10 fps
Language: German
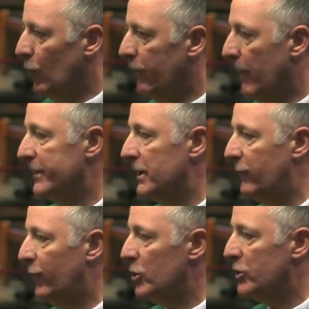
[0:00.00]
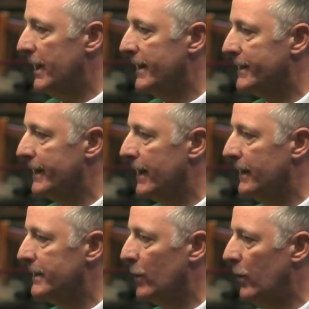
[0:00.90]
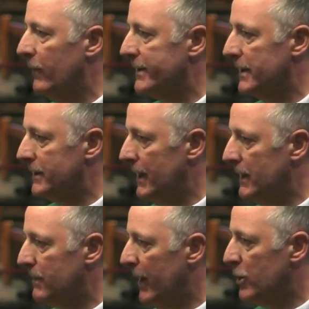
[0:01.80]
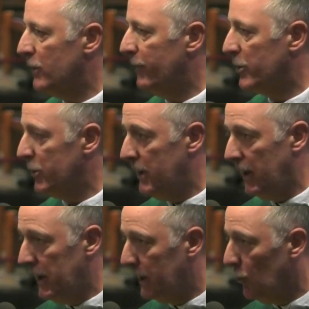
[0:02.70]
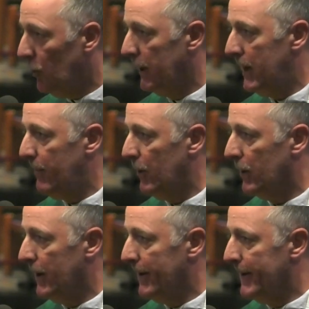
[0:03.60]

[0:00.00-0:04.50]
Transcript: Und wenn man sich vorstellt, dass an dieser Universität Menschen verschiedener Religionen leben,